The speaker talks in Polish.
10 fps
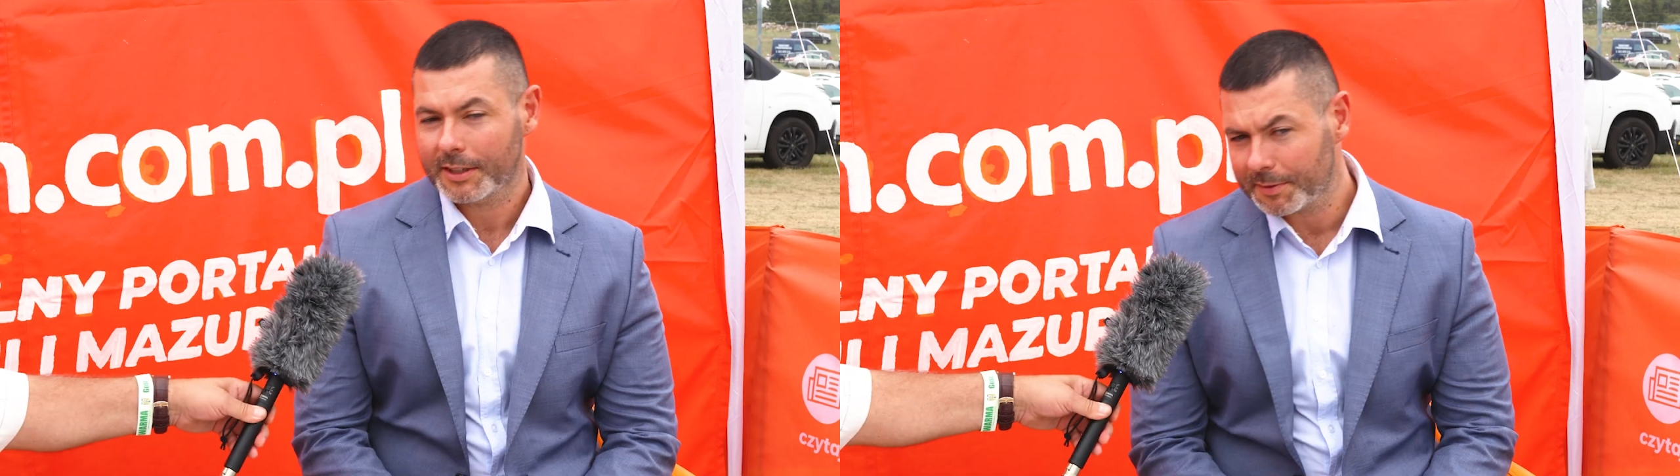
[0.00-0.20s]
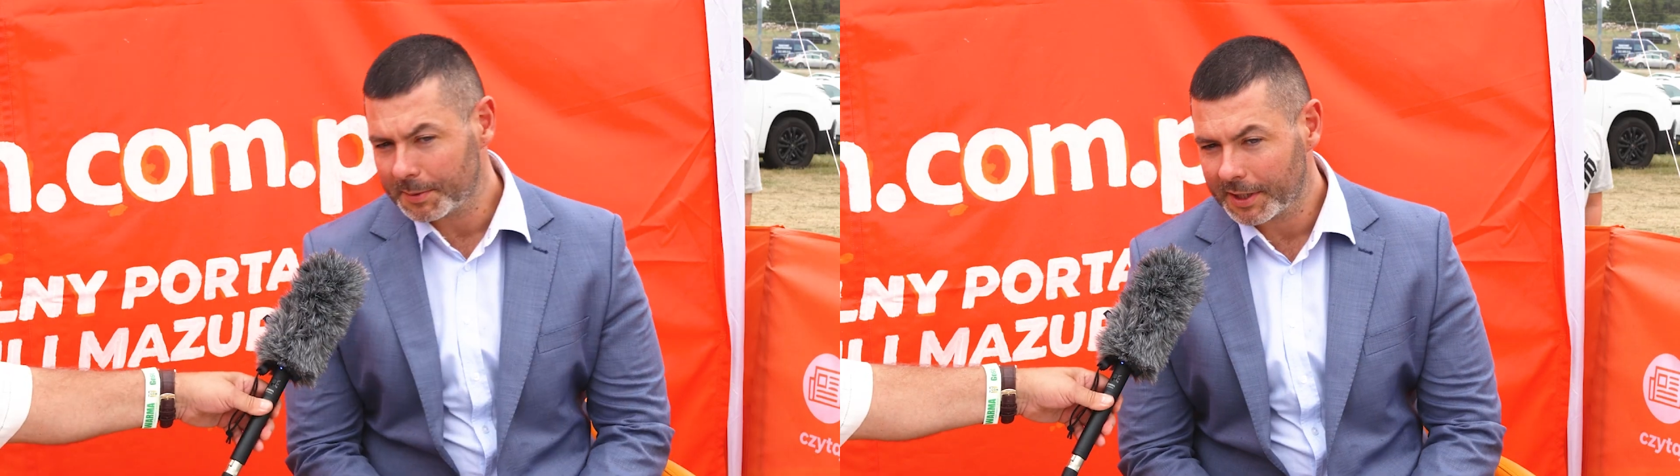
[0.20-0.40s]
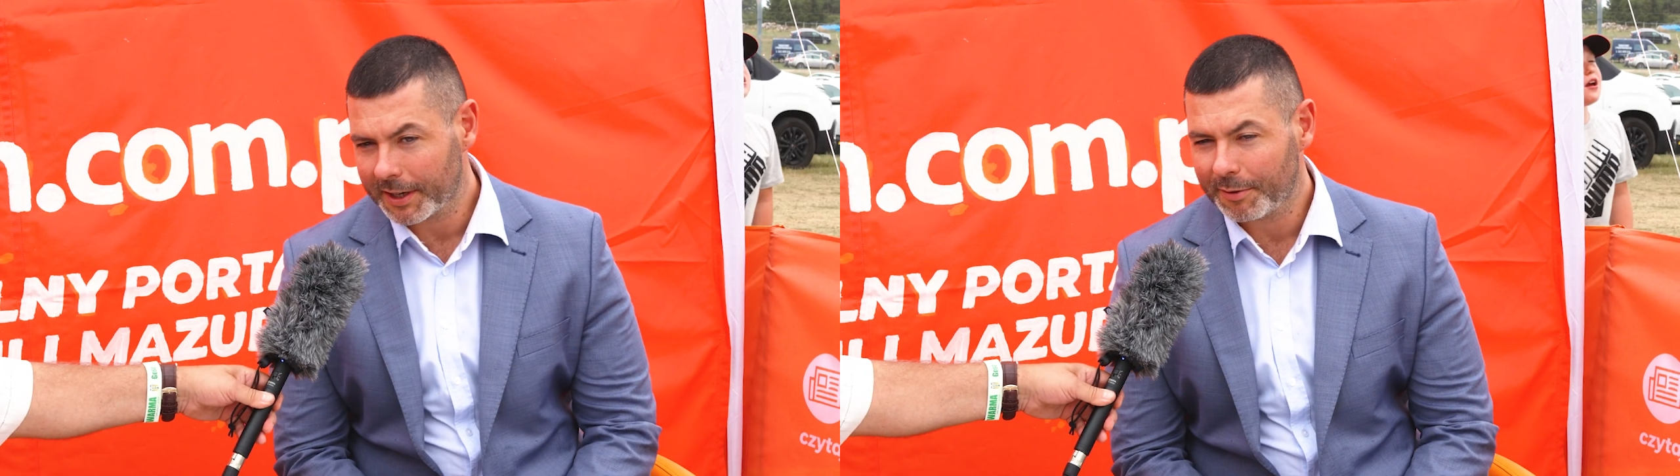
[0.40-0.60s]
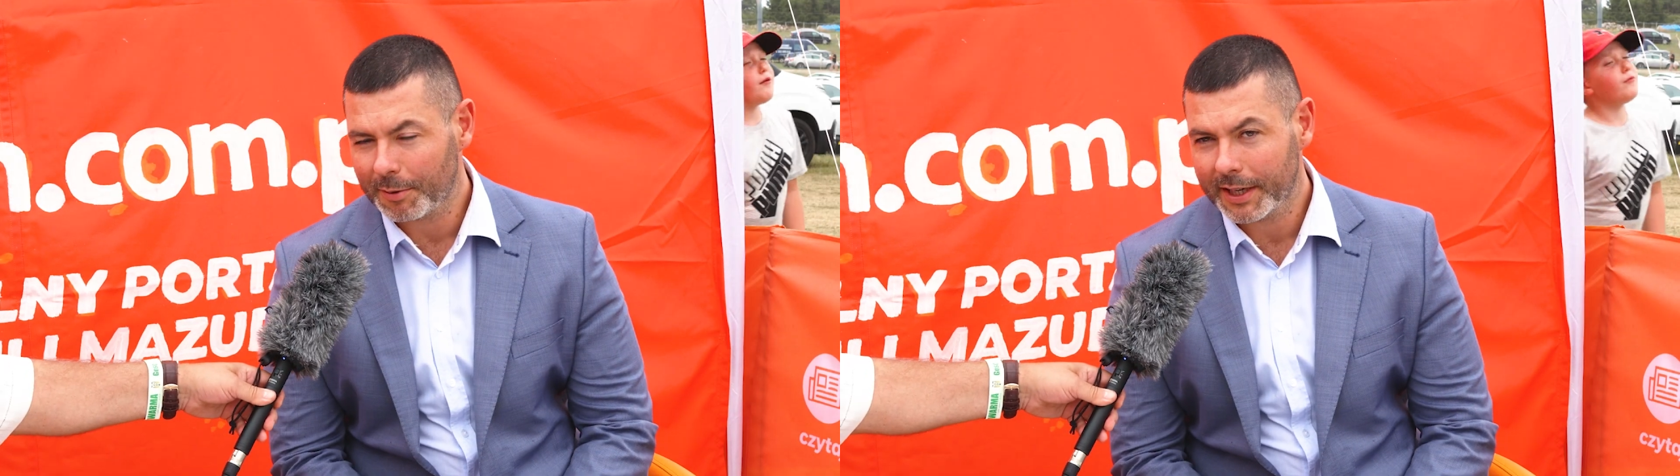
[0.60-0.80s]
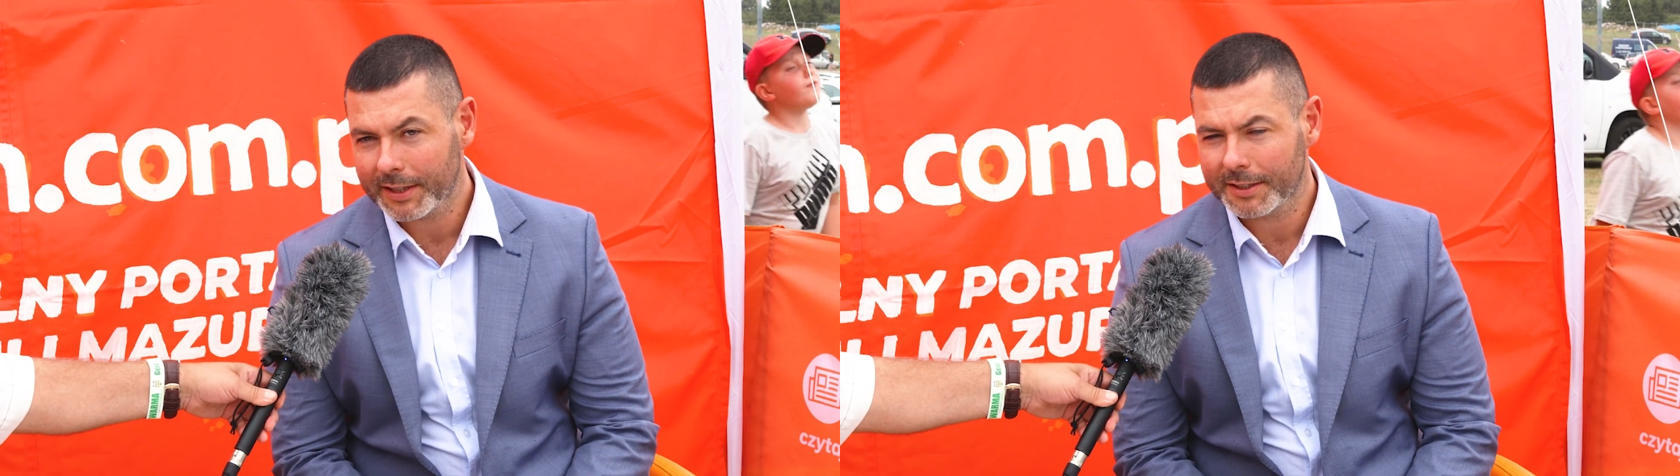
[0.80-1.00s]
Nazywam się
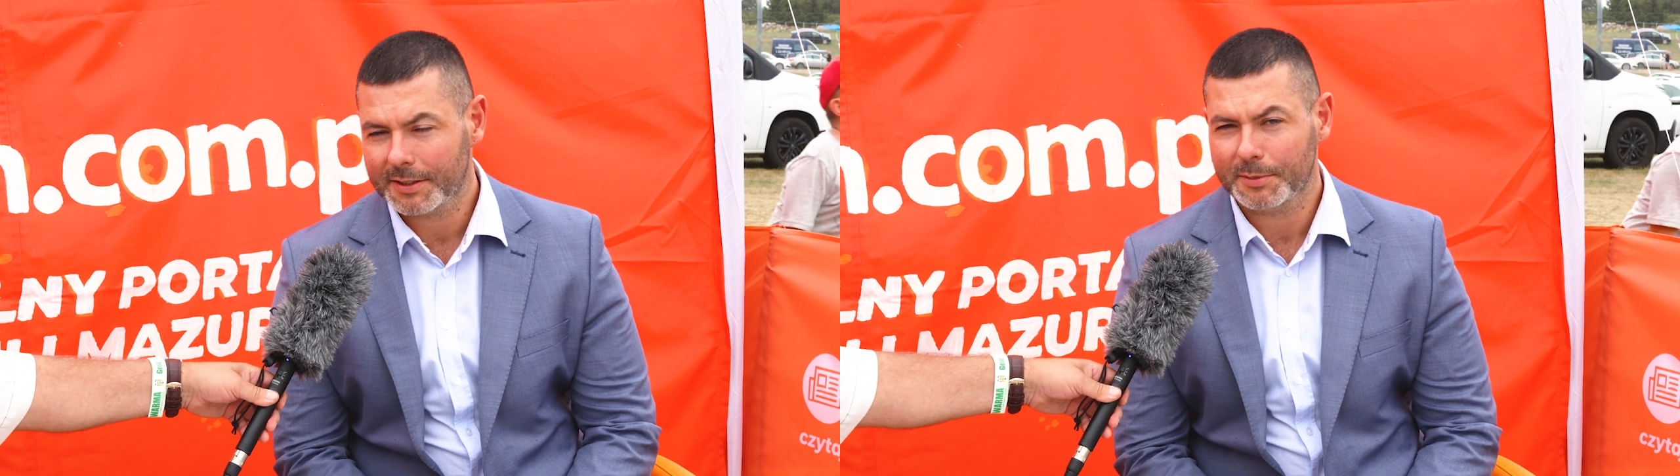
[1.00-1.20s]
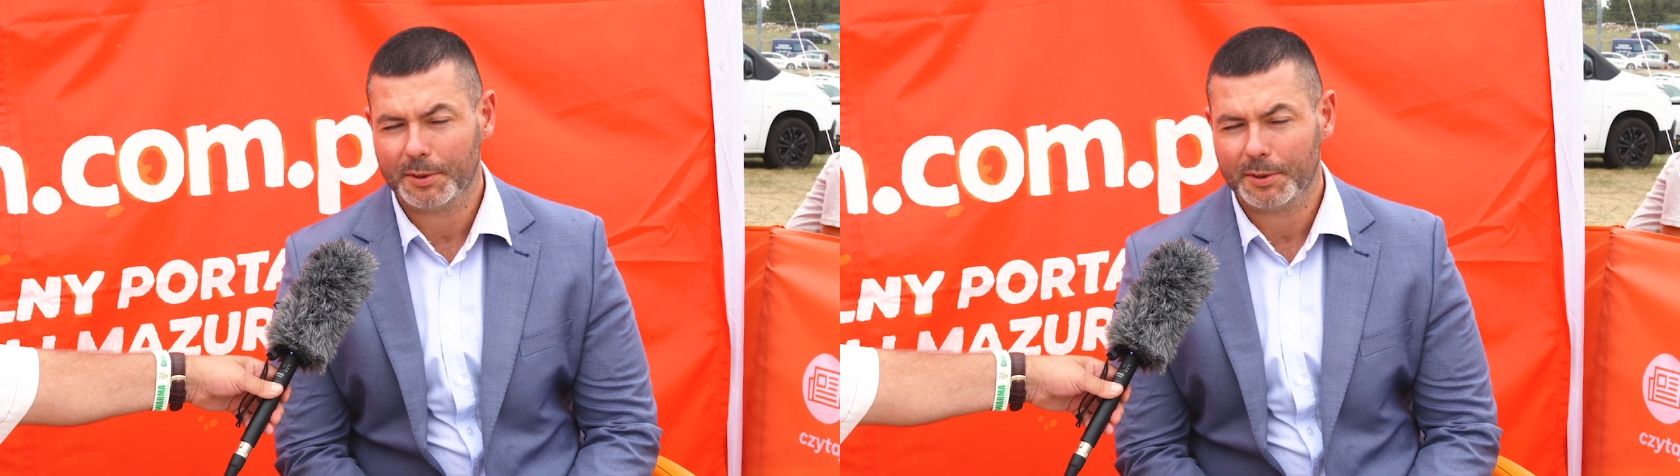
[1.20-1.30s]
Rafał Lech, jestem